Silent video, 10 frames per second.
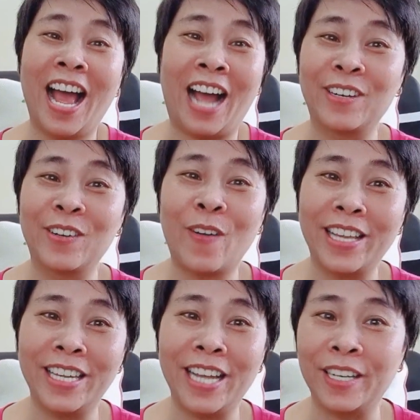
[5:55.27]
hắn khóa
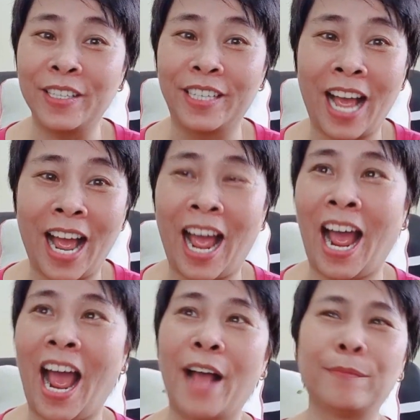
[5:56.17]
chi hắn cười ha ha
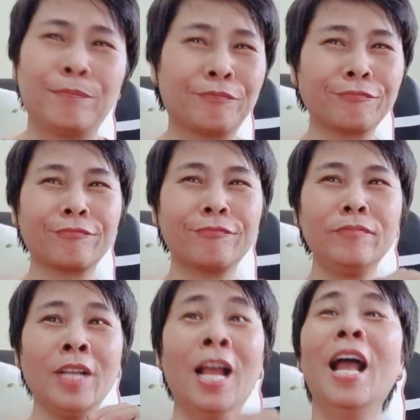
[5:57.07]
ha
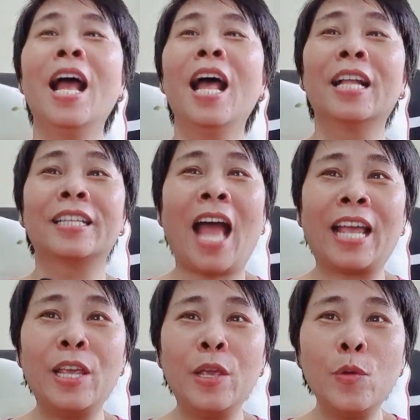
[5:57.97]

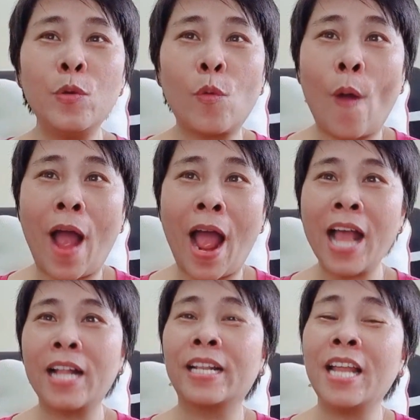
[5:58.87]
tại yêu
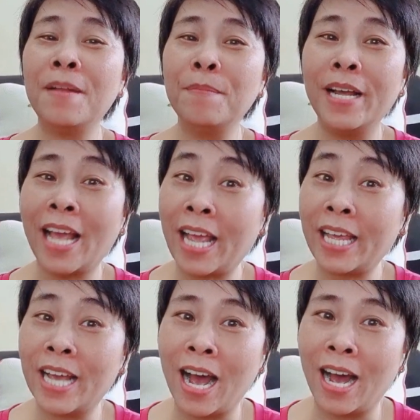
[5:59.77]
quá nên mới
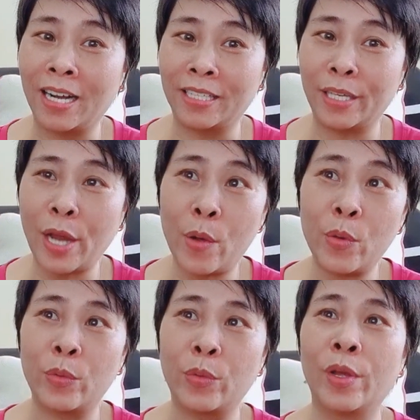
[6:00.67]
hay hờn
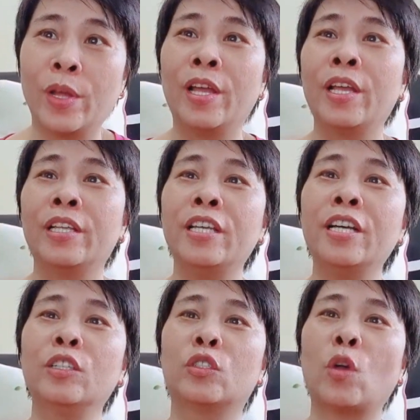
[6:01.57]
nhau
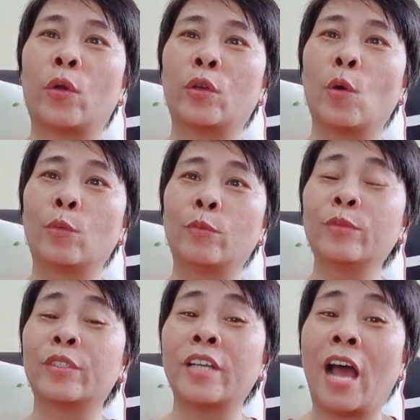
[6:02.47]
nhưng rồi
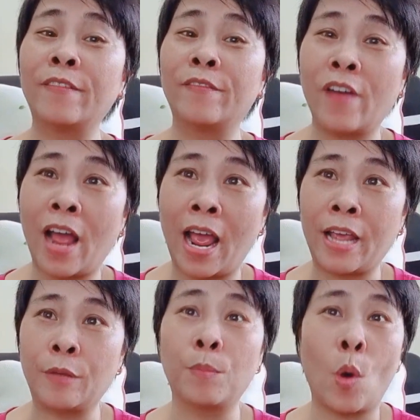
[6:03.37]
cũng trở
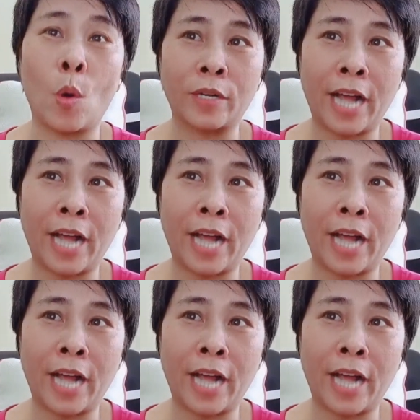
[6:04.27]
về một